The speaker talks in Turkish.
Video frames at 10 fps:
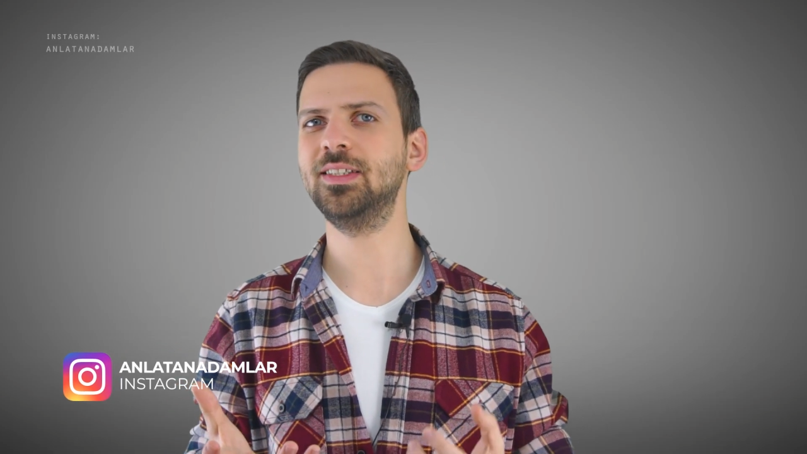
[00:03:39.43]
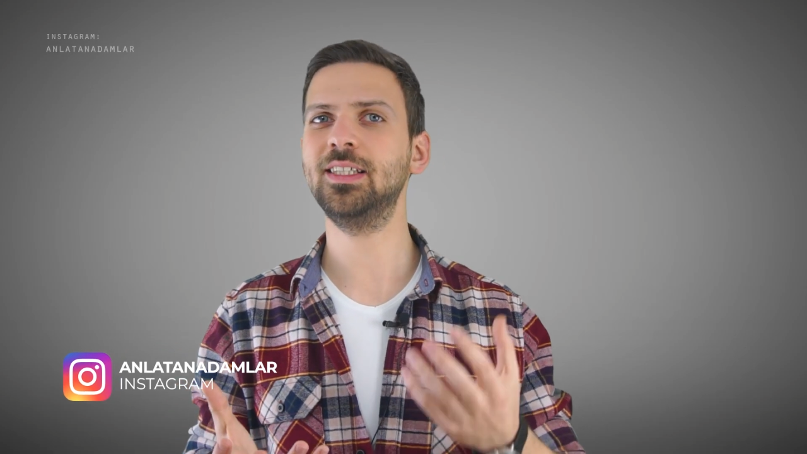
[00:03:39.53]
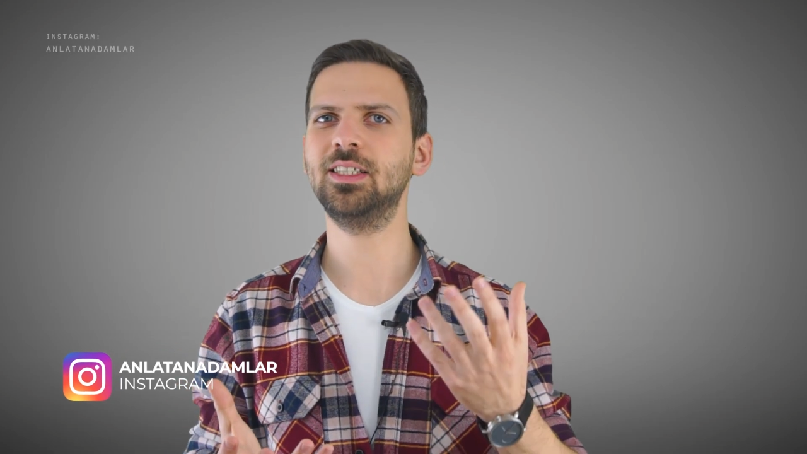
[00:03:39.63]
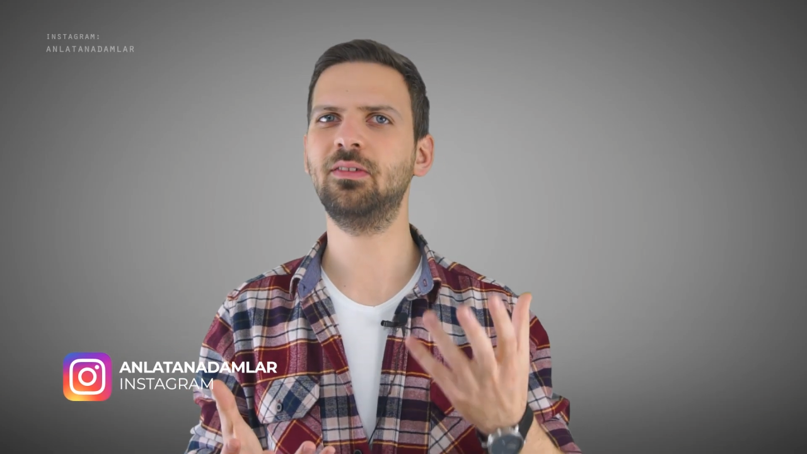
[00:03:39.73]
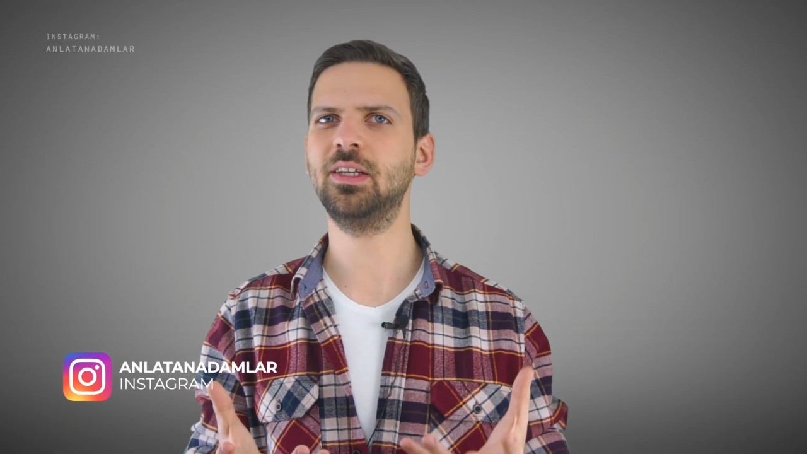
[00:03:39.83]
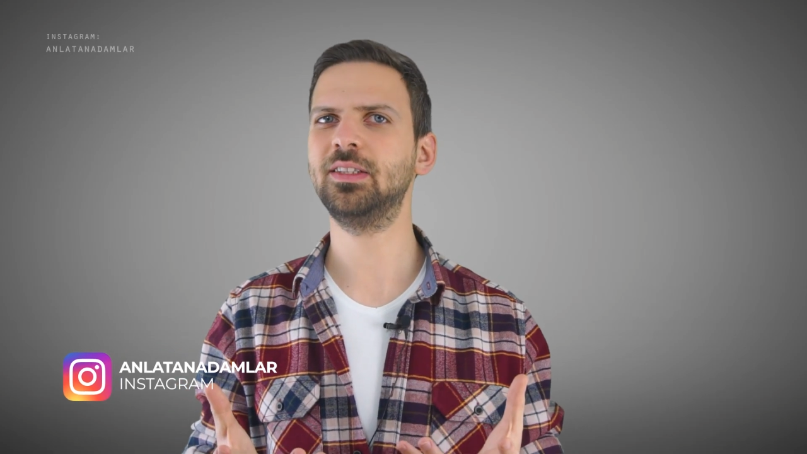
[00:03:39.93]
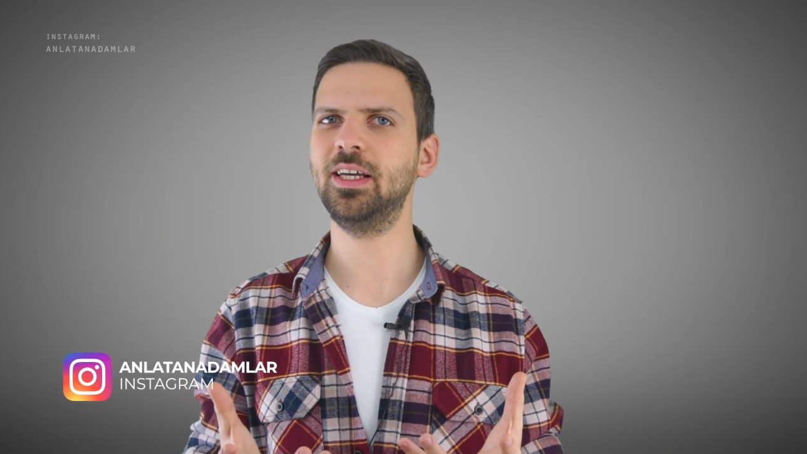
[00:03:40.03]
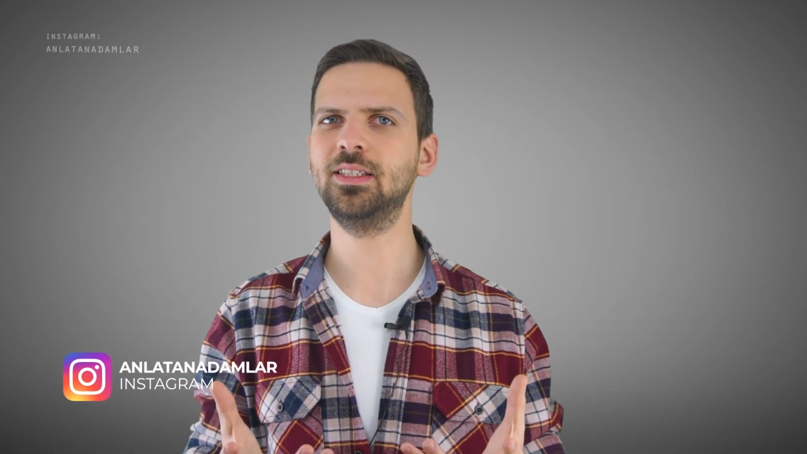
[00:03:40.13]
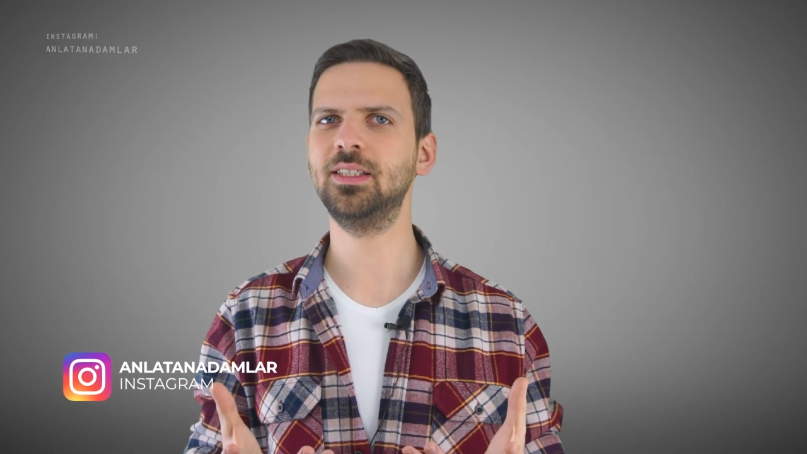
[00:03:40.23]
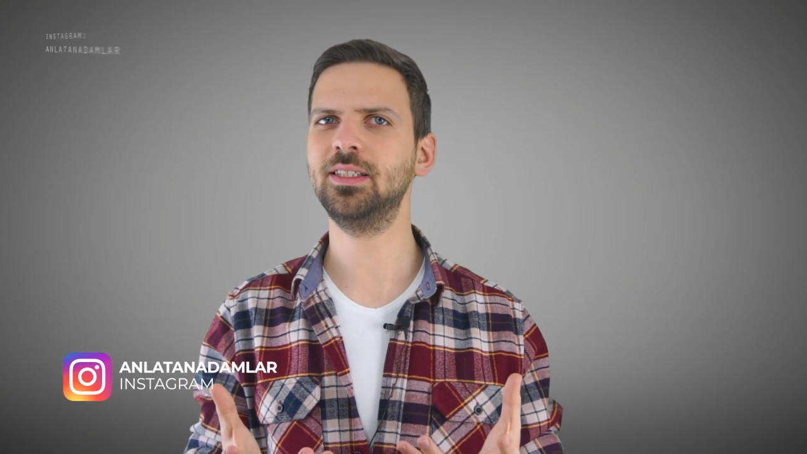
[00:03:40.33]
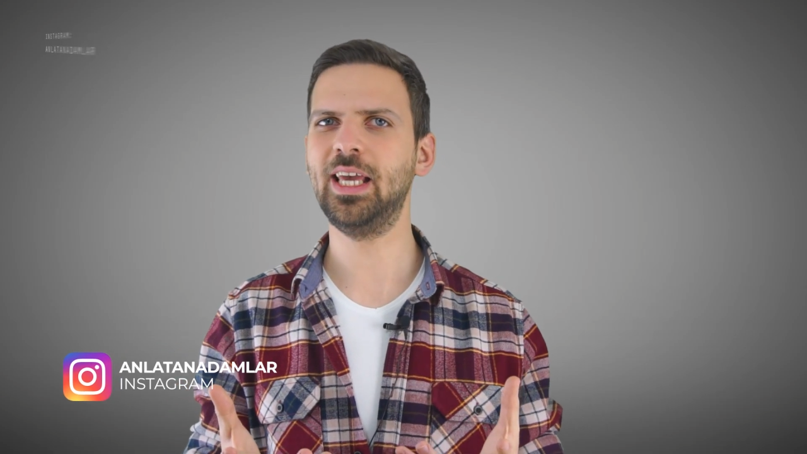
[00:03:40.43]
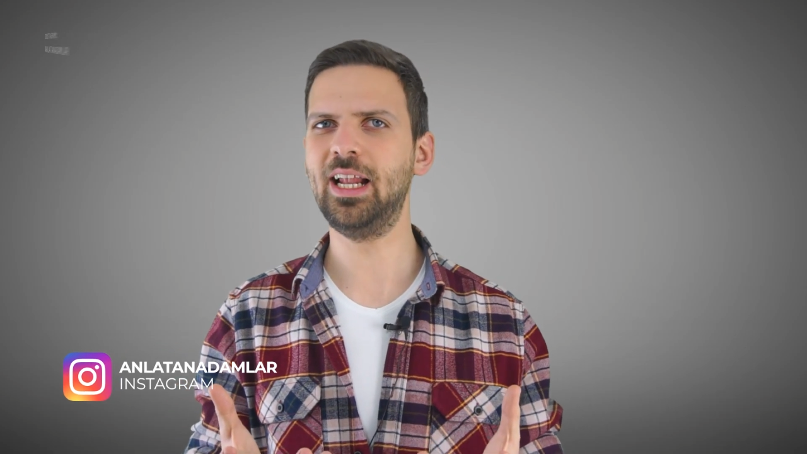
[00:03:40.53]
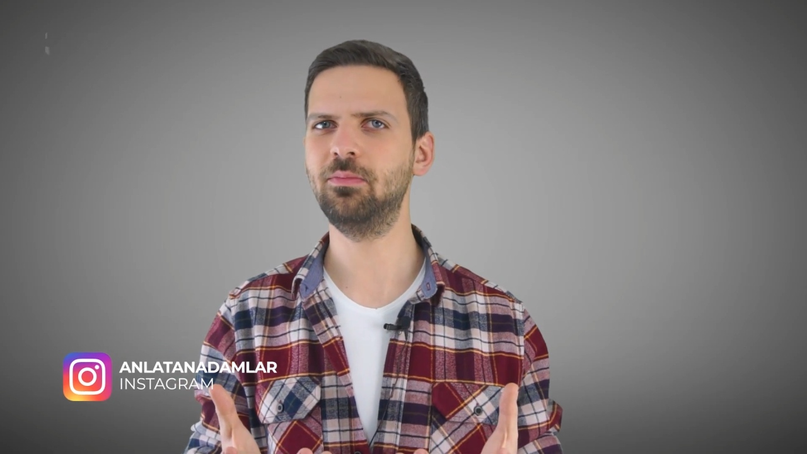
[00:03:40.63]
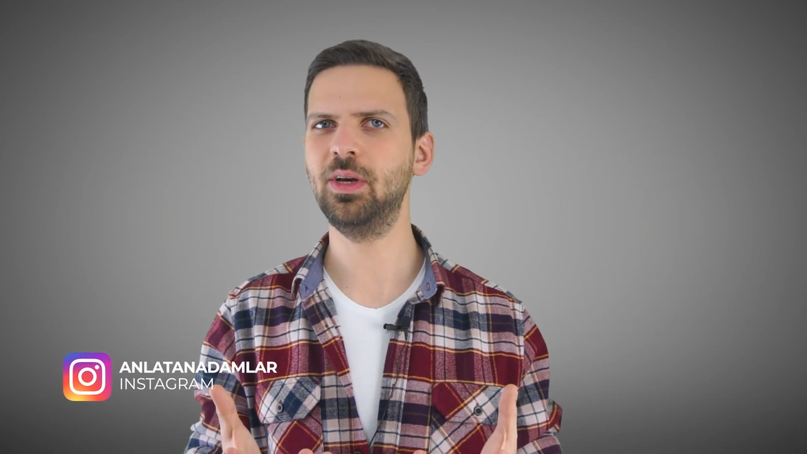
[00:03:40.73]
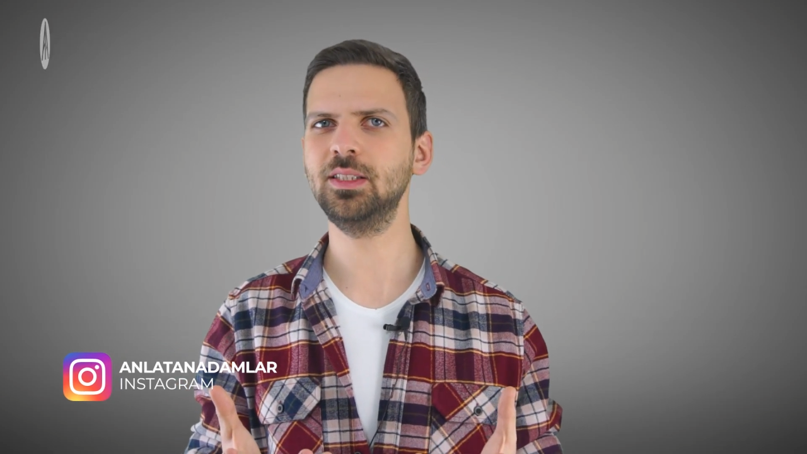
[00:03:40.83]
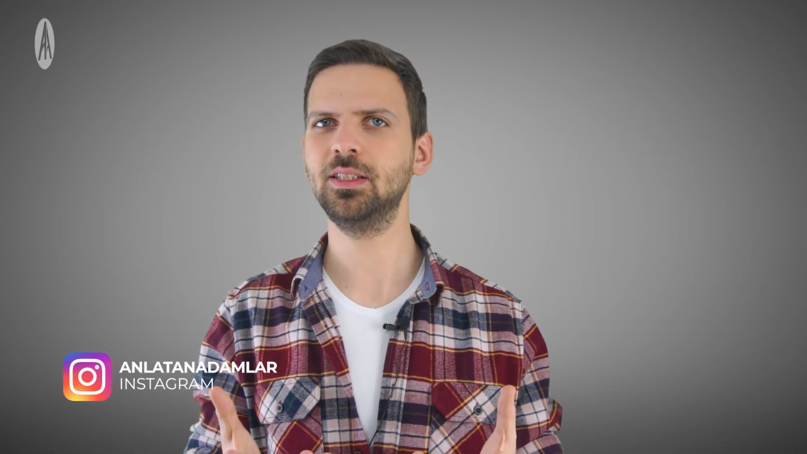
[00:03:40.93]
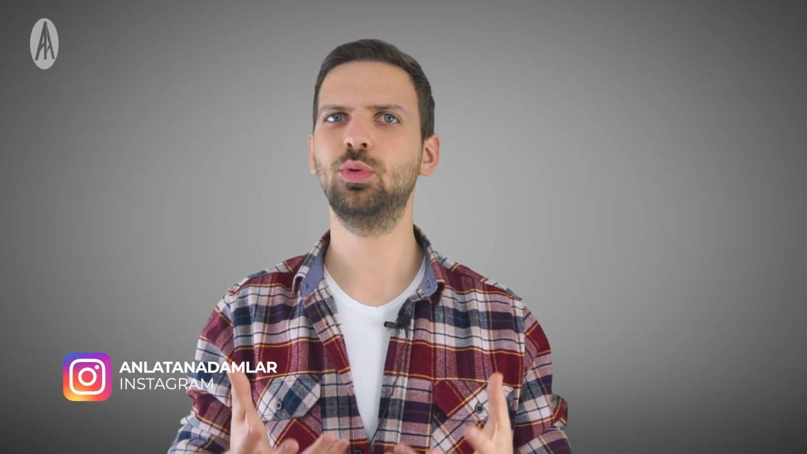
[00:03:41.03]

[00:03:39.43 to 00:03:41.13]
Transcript: dezavantajsız gelmez.